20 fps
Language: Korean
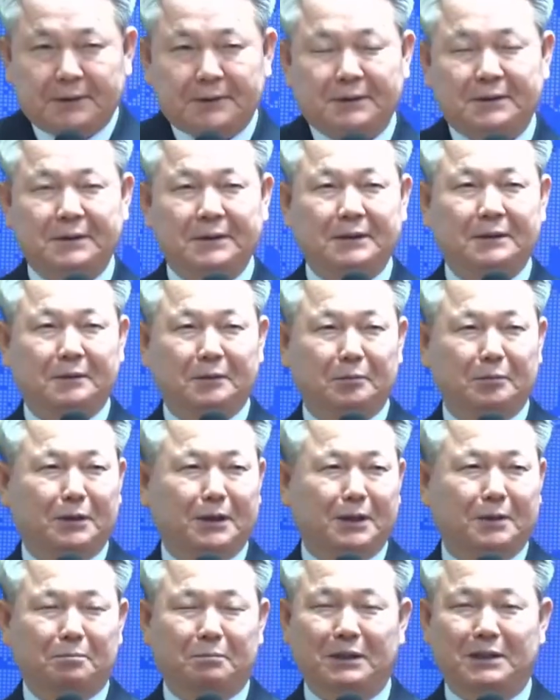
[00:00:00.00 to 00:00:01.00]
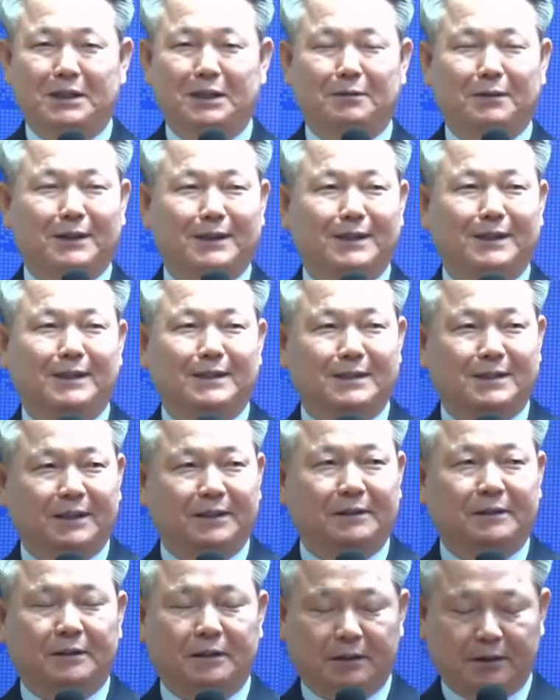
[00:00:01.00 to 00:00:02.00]
이 얼마나 비참한지
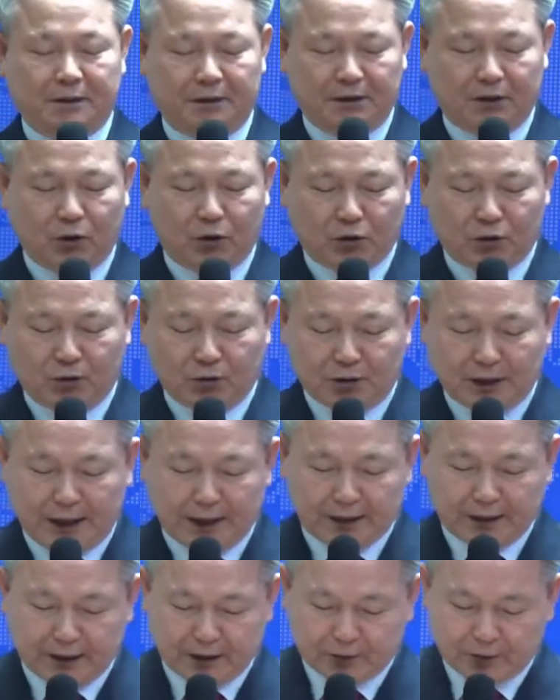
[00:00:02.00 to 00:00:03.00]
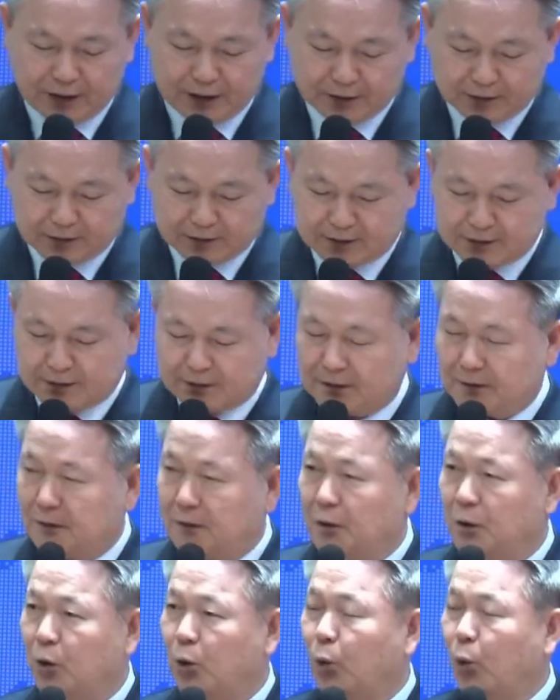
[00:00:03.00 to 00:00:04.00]
아세요? 여러 강이라고 하는 것은
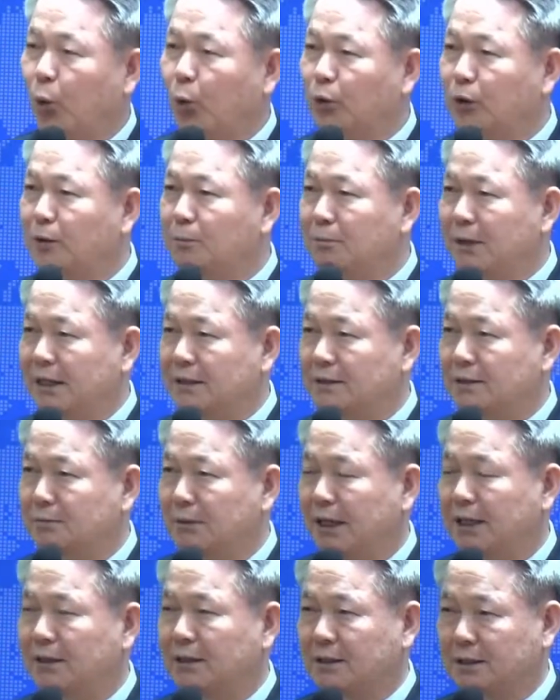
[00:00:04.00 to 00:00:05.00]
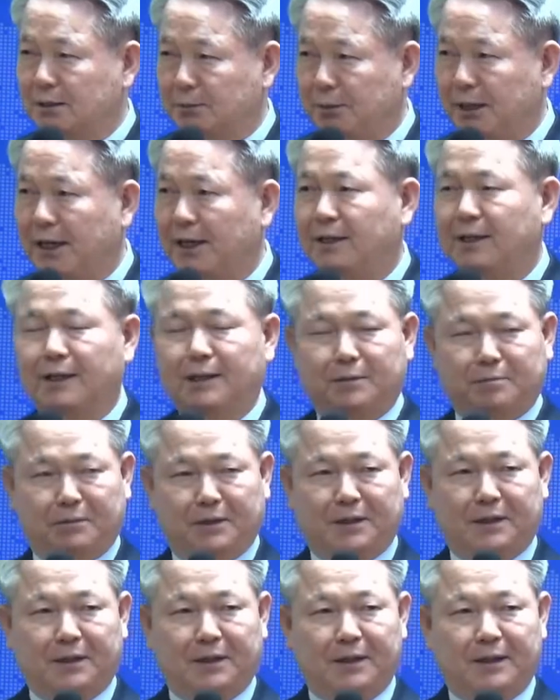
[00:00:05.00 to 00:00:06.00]
오늘 말씀한
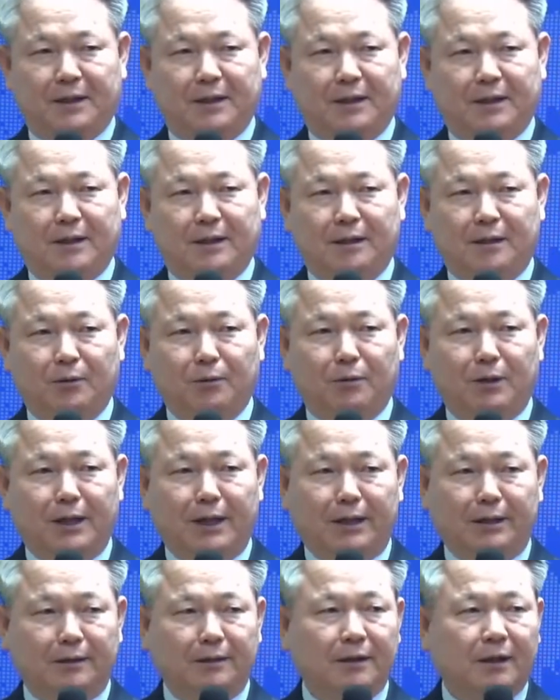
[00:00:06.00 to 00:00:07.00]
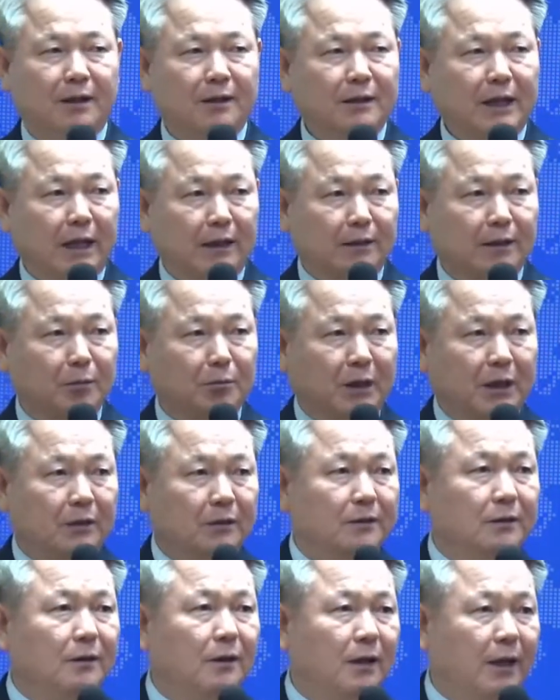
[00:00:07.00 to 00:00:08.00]
그발강입니다. 또 하나는 다르게
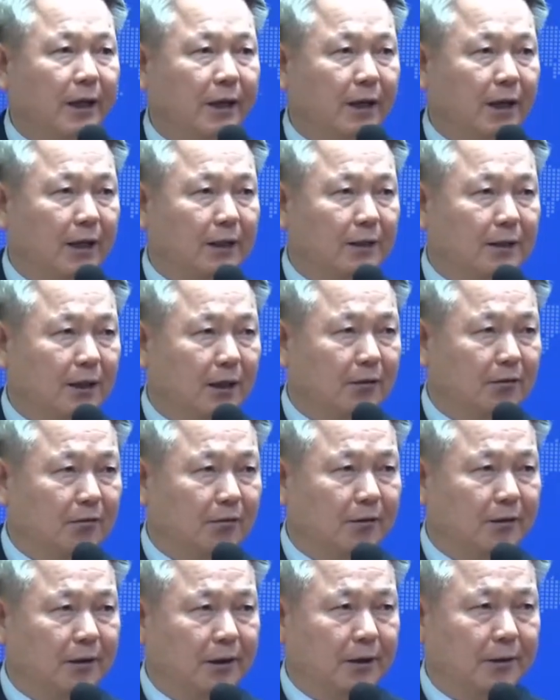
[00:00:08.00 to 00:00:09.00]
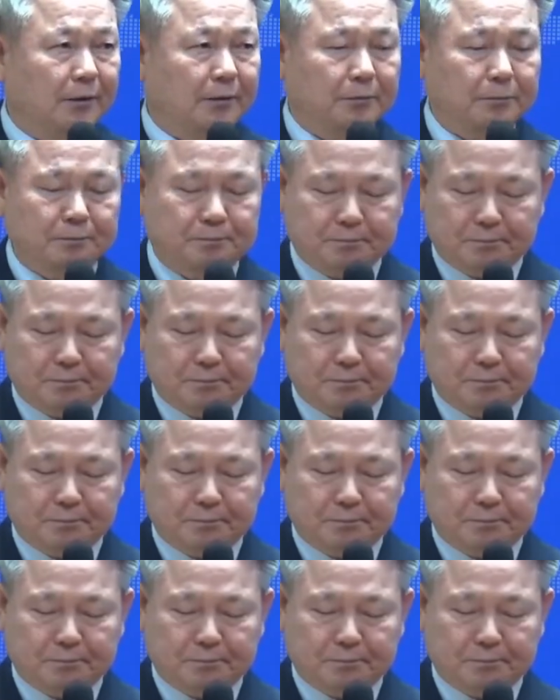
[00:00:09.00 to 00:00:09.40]
말하는 을레강이라고 그러는데요.